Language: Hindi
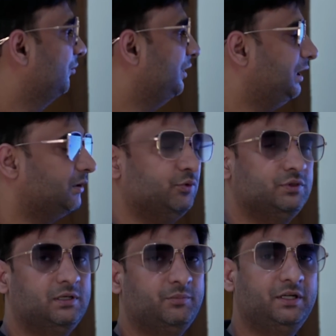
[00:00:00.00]
मेरी एक
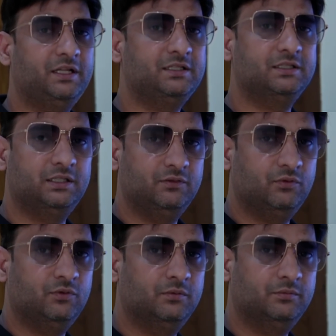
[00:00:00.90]
पोजीशन पड़ी है जिस दिन
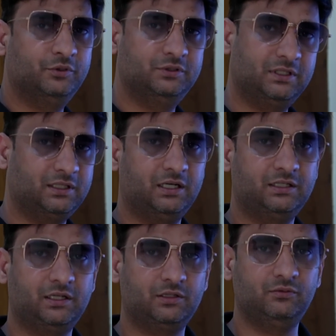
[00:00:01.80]
वो पोजीशन
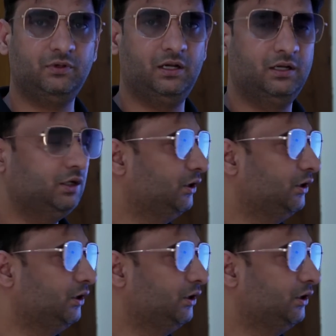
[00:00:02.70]
कट कर दूंगा